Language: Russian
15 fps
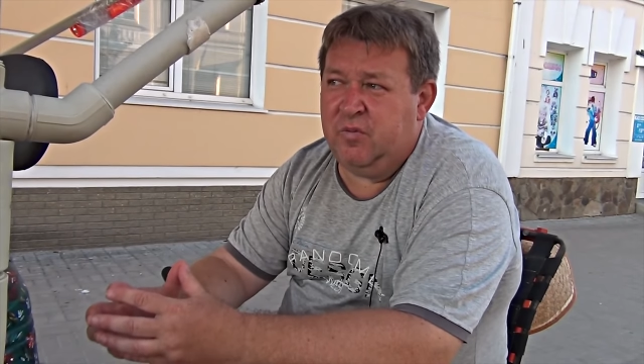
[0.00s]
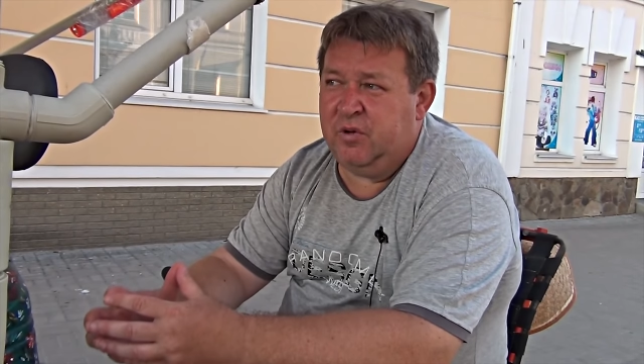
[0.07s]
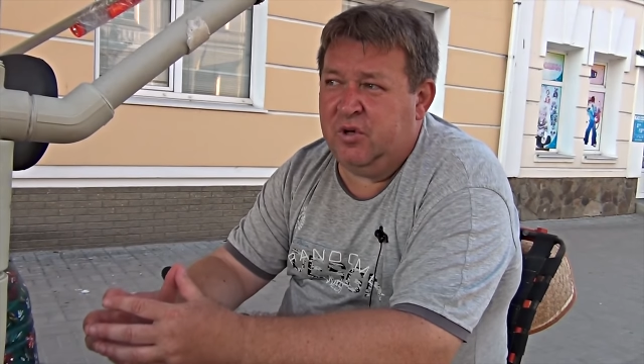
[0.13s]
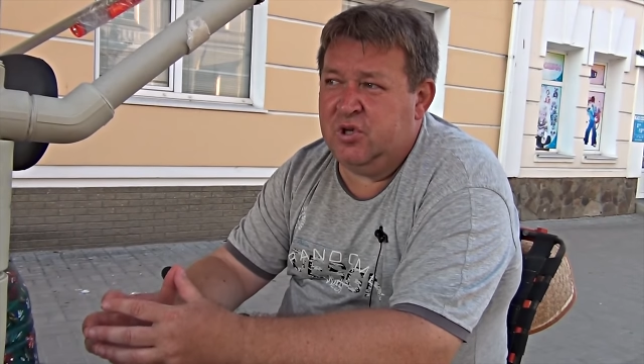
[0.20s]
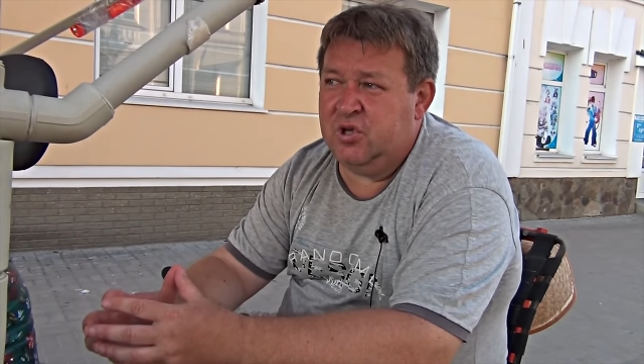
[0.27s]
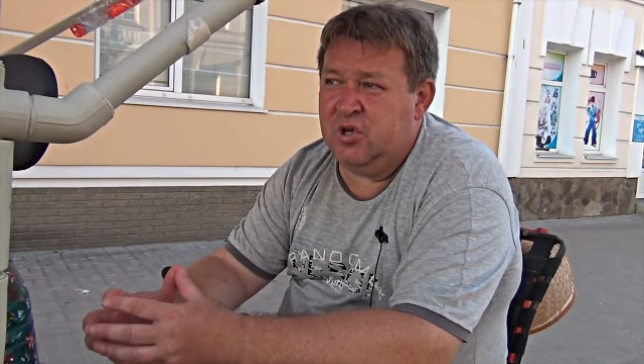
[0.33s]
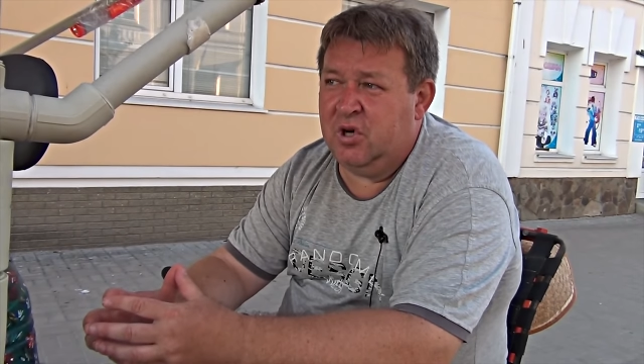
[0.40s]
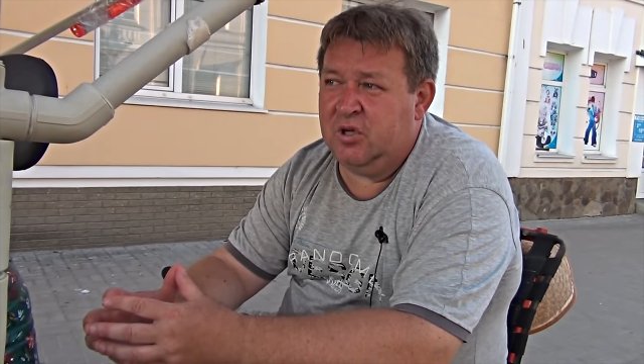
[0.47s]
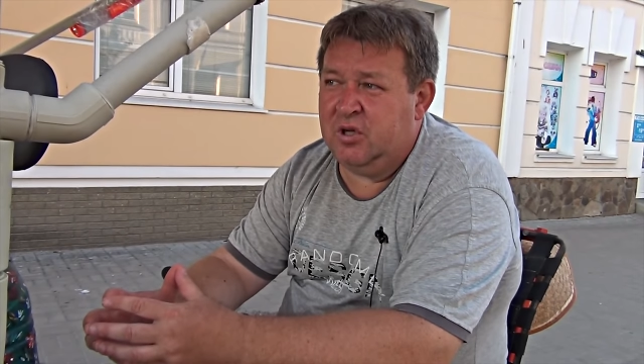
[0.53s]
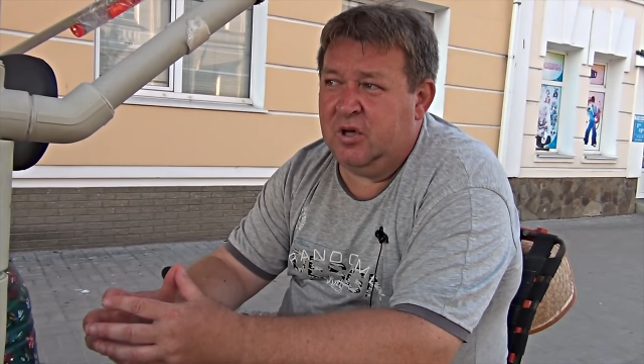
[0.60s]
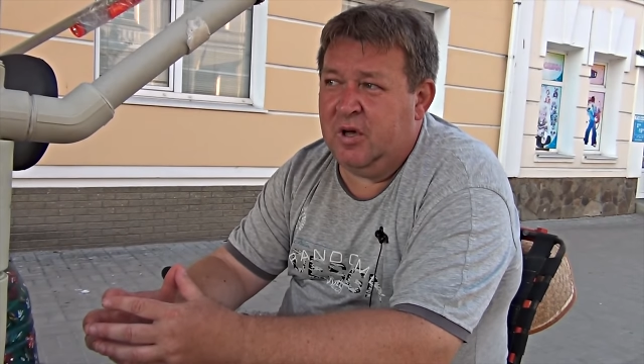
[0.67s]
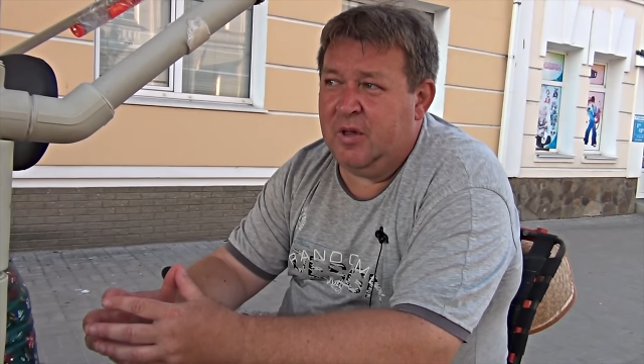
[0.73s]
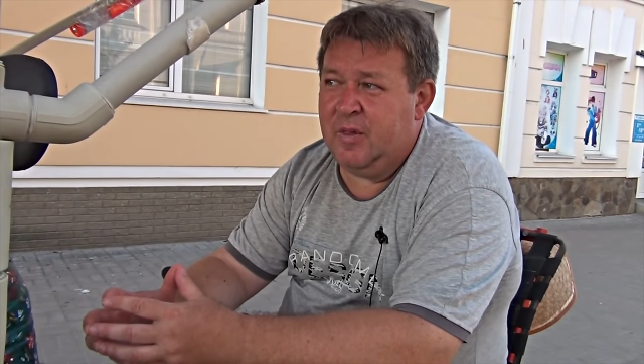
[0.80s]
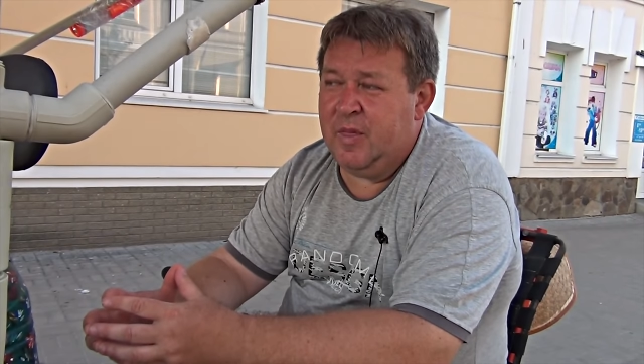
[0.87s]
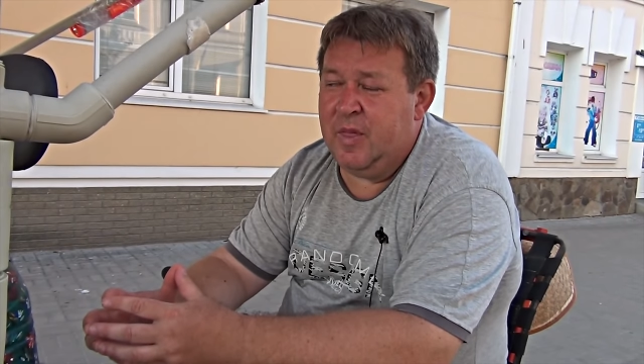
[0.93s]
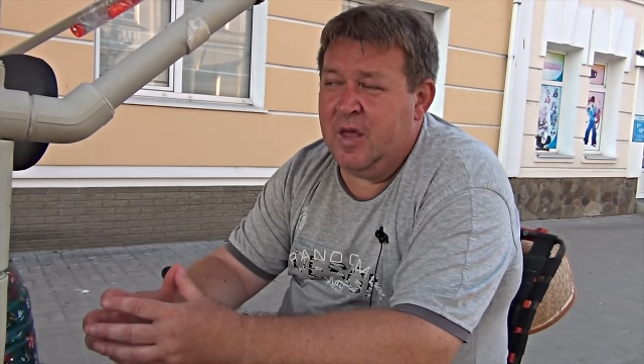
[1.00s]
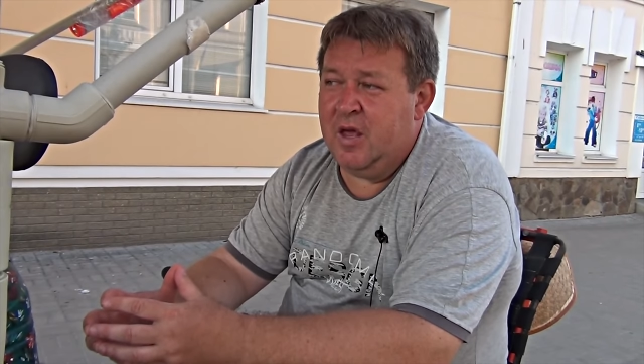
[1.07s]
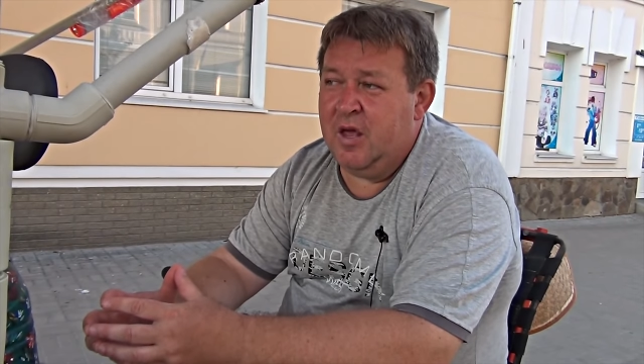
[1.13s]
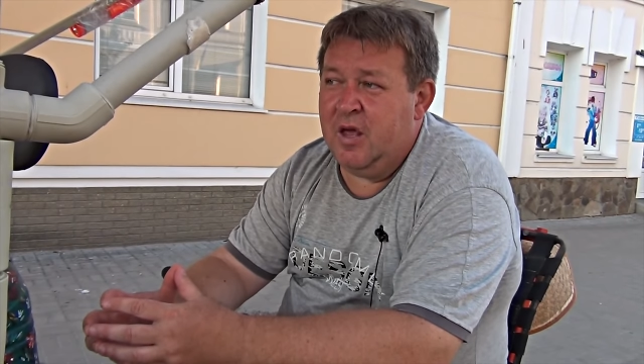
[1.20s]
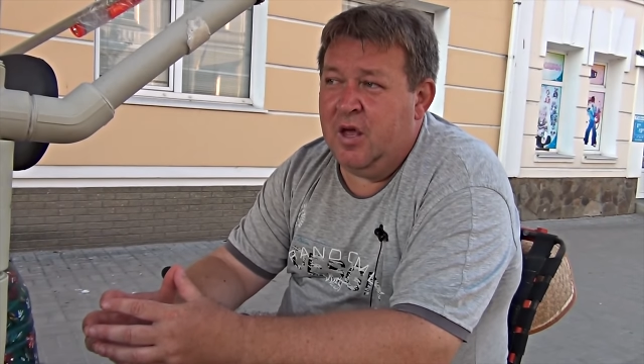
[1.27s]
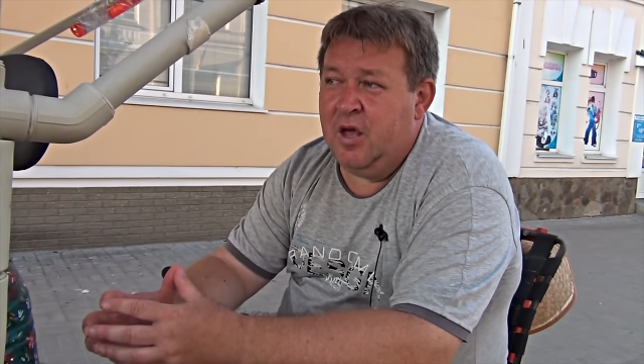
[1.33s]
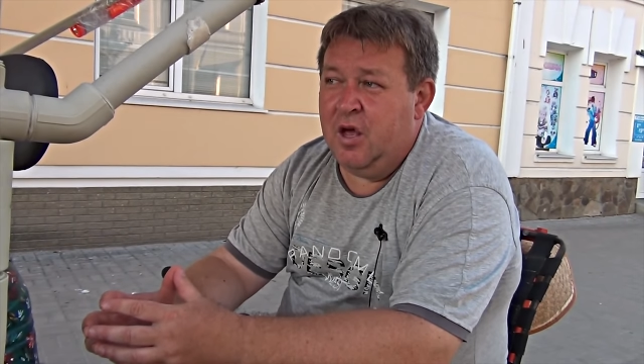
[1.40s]
площадка.
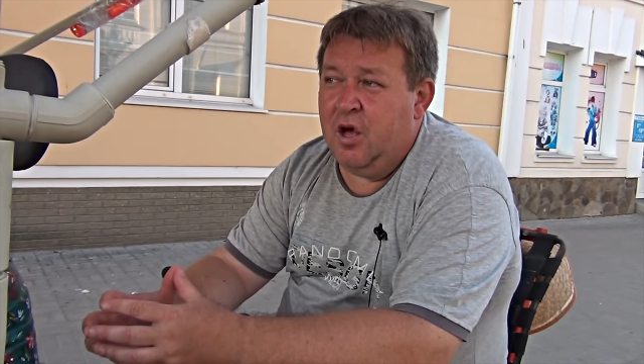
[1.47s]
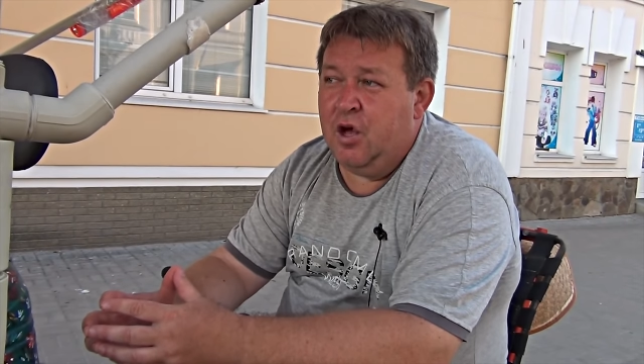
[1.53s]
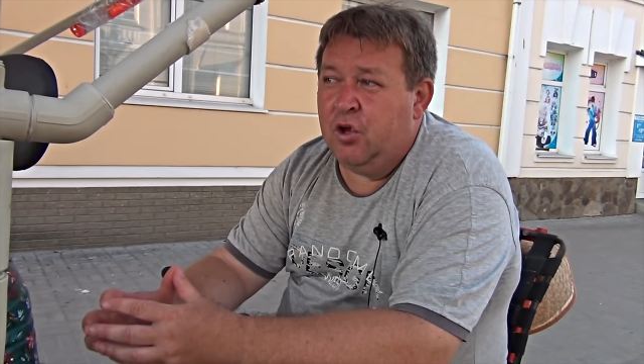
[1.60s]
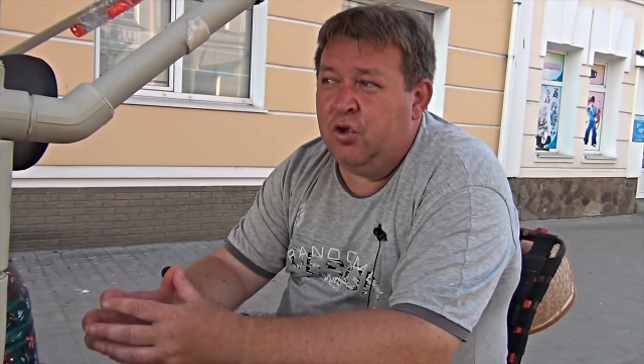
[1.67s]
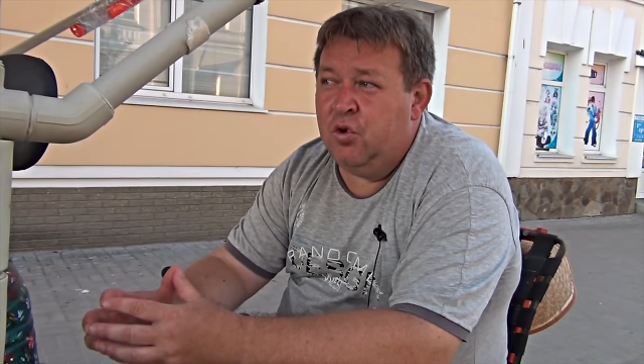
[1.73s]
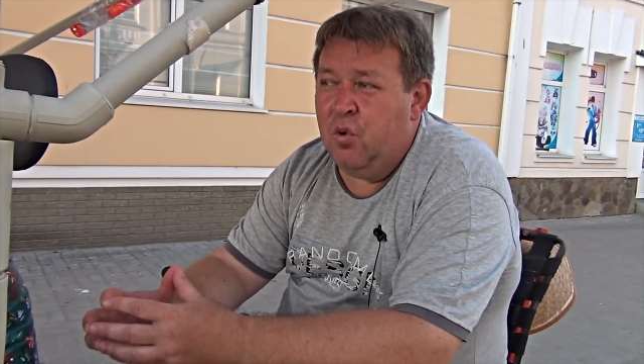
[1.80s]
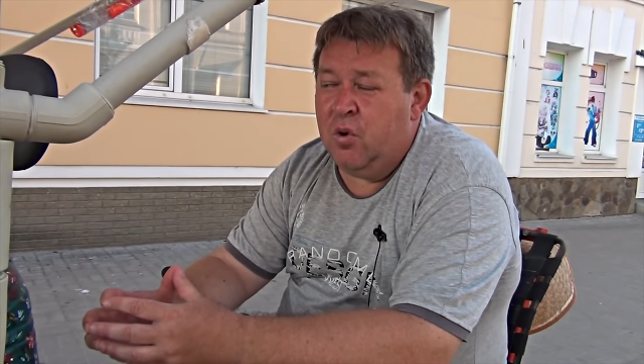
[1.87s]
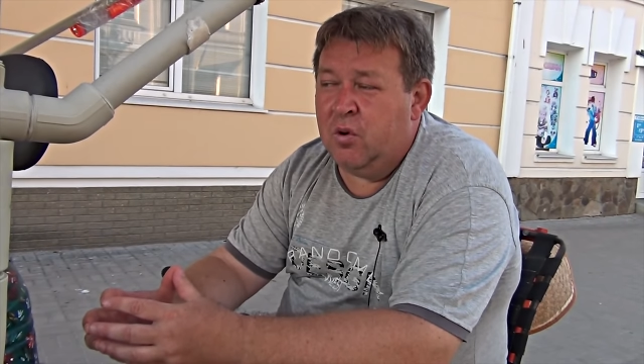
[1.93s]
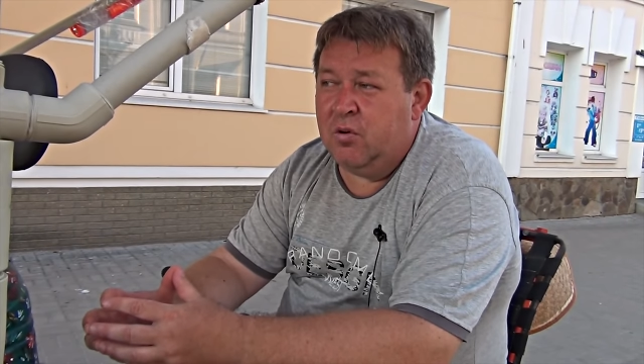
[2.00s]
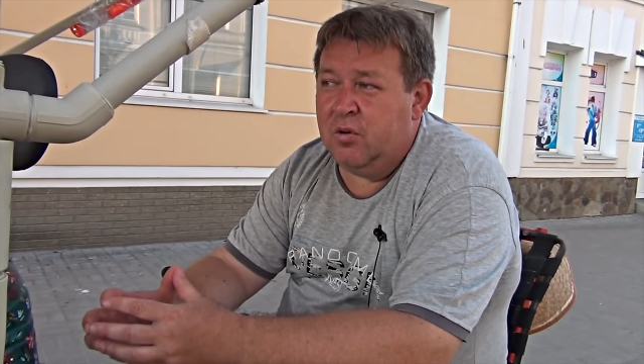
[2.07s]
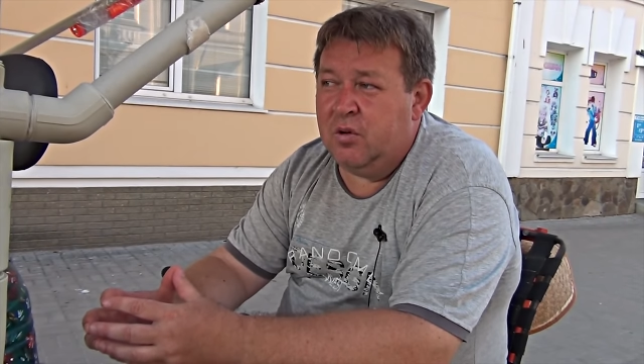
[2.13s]
Но